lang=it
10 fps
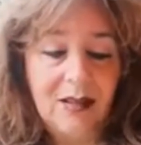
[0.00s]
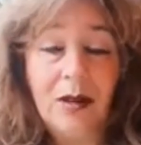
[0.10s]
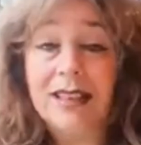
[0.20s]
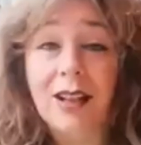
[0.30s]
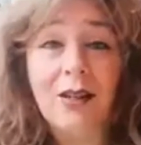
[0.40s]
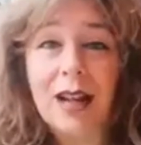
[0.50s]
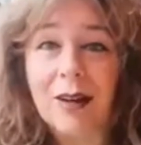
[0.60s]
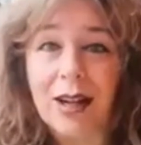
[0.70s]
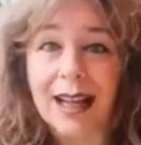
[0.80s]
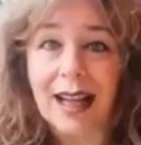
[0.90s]
Questa non è
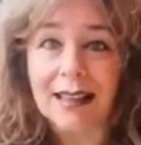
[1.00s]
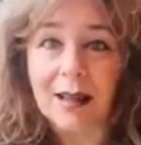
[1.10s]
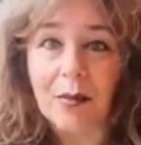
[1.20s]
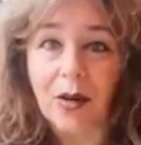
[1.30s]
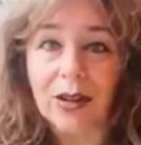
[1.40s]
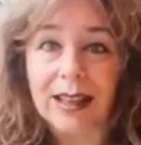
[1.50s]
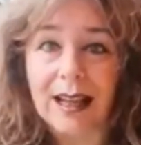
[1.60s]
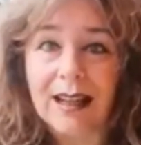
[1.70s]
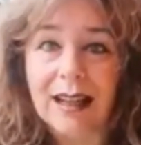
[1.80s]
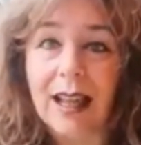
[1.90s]
una carta
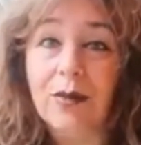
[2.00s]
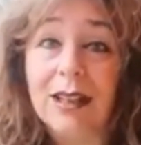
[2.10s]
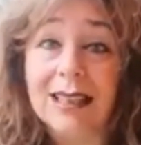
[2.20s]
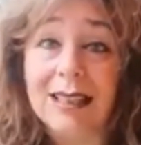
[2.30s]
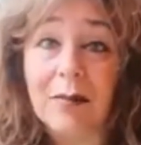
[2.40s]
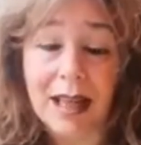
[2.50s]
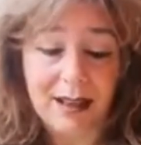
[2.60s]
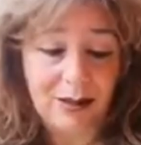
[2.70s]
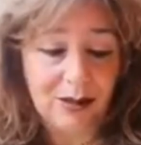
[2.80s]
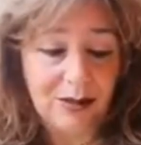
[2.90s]
morta, è un
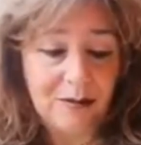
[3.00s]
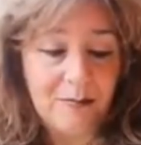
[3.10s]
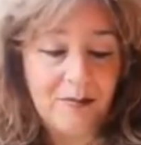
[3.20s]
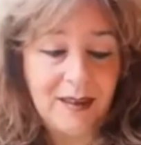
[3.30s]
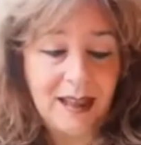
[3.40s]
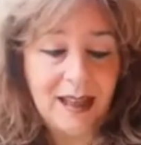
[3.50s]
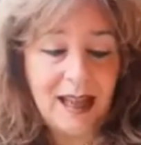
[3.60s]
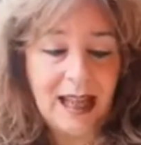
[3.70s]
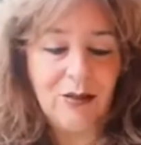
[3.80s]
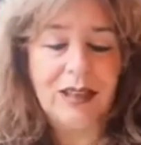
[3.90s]
testamento.
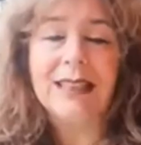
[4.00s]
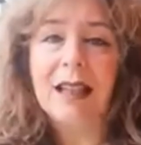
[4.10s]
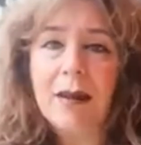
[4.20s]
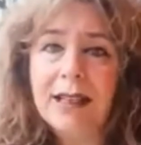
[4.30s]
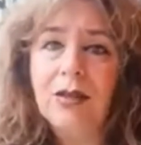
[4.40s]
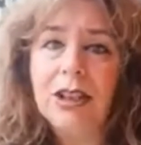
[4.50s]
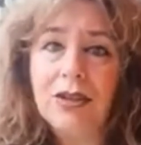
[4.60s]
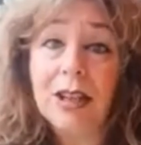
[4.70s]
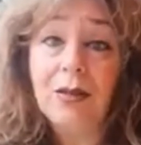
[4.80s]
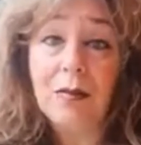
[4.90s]
È un testamento di
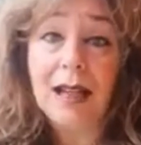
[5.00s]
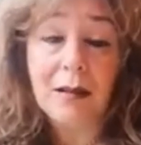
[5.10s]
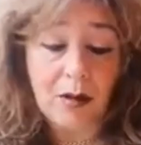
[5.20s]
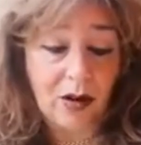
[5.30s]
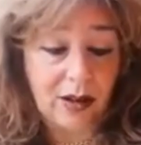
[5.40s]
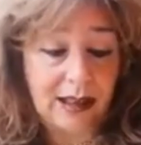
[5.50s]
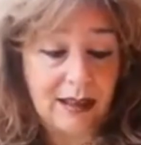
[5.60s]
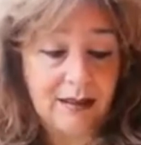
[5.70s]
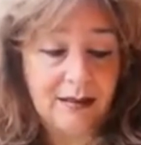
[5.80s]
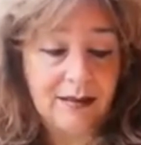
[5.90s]
centomila morti.
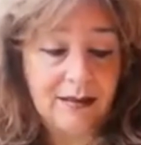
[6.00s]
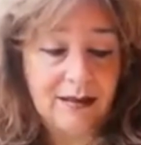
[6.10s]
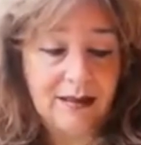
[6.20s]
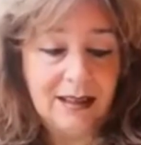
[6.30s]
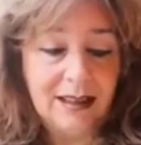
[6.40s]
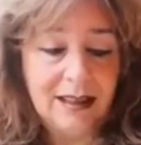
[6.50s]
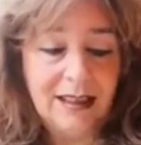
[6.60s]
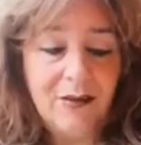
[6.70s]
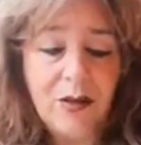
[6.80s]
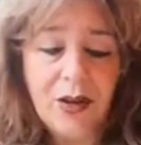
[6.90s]

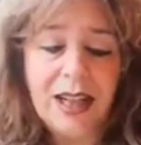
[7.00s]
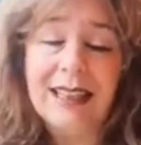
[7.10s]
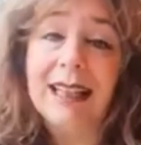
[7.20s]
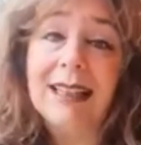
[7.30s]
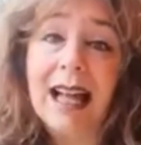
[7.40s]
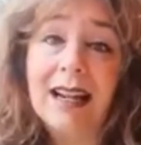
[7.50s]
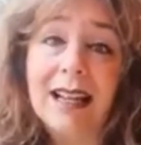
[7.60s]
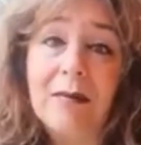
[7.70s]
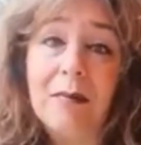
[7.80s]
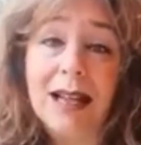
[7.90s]
Se voi volete andare
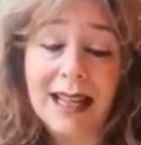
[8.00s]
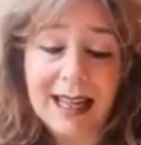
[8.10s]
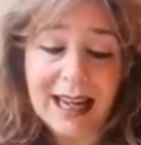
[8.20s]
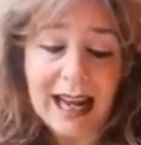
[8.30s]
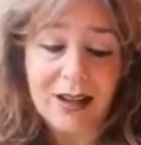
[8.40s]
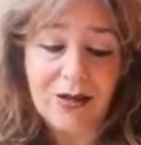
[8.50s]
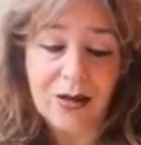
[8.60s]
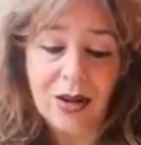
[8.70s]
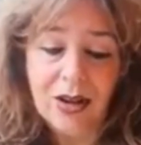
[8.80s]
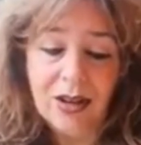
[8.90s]
in
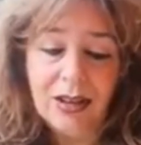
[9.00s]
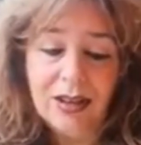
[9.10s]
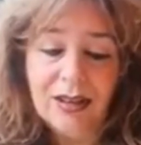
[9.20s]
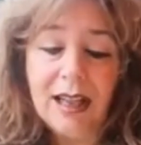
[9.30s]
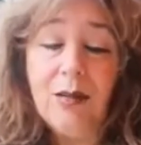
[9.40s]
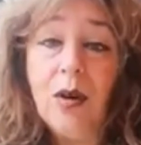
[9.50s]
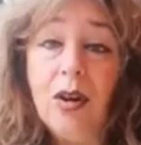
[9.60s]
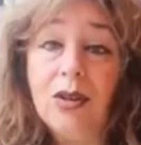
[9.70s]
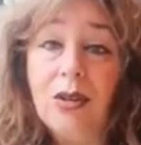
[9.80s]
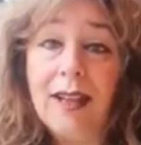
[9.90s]
pellegrinaggio nel
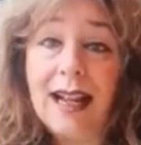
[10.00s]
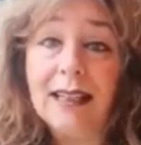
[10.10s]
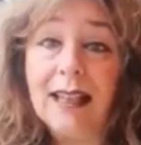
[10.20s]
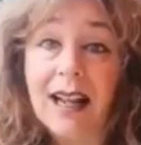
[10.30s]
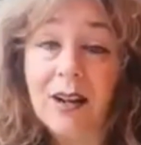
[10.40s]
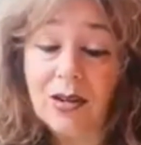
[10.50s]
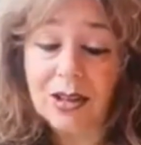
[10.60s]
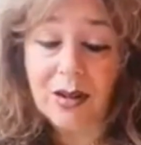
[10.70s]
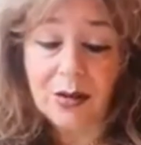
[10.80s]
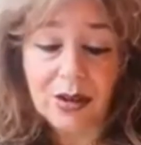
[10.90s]
luogo dove è nata la
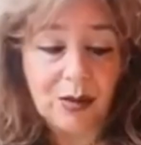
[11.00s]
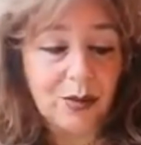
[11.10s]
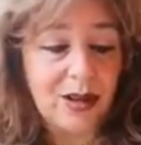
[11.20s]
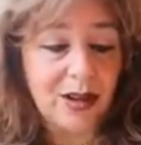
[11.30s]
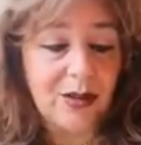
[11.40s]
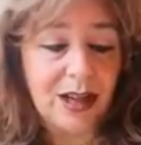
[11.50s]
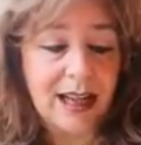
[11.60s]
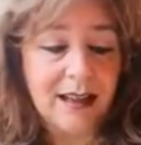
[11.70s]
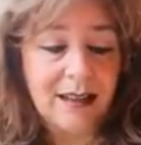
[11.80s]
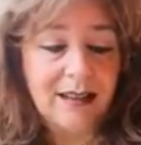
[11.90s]
nostra Costituzione,